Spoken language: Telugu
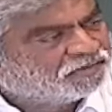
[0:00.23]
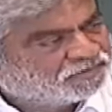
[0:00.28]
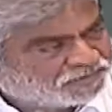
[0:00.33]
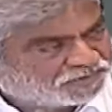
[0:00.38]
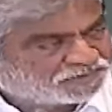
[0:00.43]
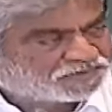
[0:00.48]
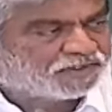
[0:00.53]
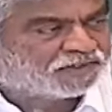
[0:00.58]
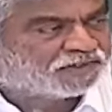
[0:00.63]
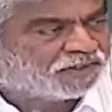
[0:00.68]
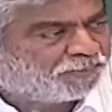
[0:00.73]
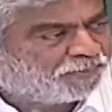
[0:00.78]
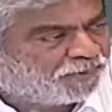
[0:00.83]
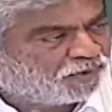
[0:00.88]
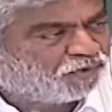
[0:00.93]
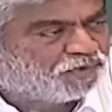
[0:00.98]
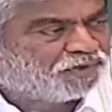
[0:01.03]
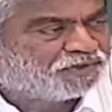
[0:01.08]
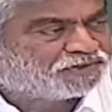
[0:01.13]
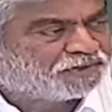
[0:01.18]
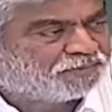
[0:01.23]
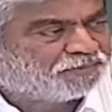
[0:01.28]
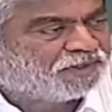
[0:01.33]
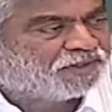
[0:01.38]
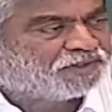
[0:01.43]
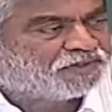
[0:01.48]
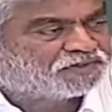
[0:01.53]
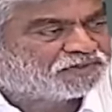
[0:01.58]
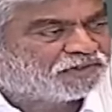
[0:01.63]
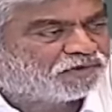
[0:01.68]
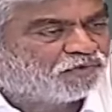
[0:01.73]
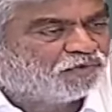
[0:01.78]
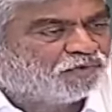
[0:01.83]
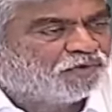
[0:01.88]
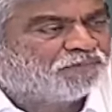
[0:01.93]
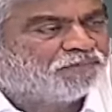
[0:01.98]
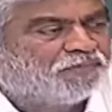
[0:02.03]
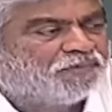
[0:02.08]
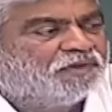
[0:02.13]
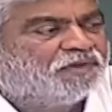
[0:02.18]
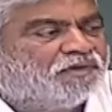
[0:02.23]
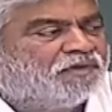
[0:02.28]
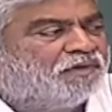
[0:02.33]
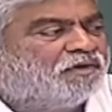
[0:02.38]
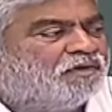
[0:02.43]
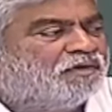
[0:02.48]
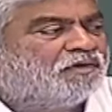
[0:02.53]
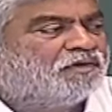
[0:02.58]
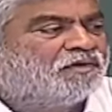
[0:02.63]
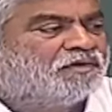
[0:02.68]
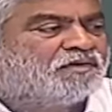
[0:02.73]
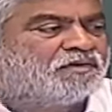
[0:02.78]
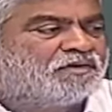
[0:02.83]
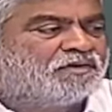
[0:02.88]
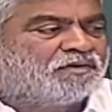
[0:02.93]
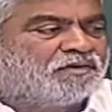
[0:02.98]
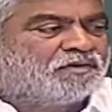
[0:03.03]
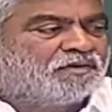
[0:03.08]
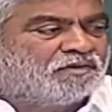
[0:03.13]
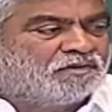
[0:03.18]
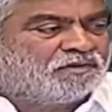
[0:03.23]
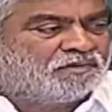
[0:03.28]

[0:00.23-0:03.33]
ఇస్తా తప్పకుండా ఇస్తా మైక్ ఇస్తా పూర్ణం అధ్యక్ష